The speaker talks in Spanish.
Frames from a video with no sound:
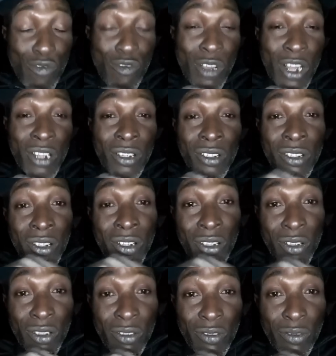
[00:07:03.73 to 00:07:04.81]
de Cuba.
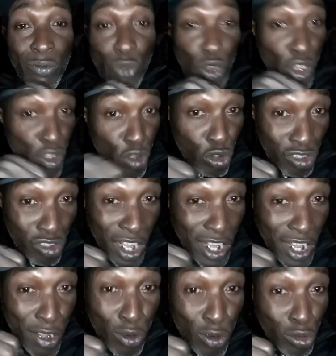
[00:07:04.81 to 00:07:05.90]
Porque yo
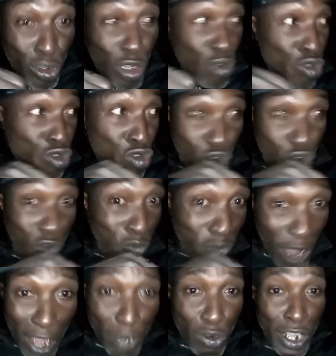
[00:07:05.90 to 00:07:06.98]
sé que yo no soy el único
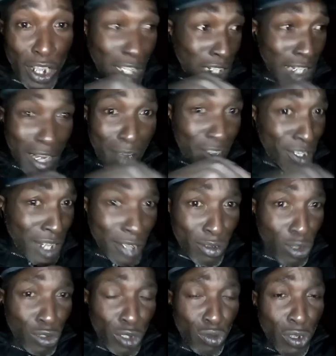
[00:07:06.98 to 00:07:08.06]
cubano que está
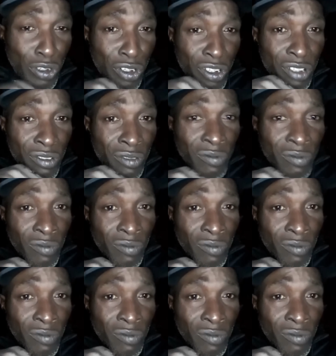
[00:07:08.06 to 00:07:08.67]
atravesando situaciones.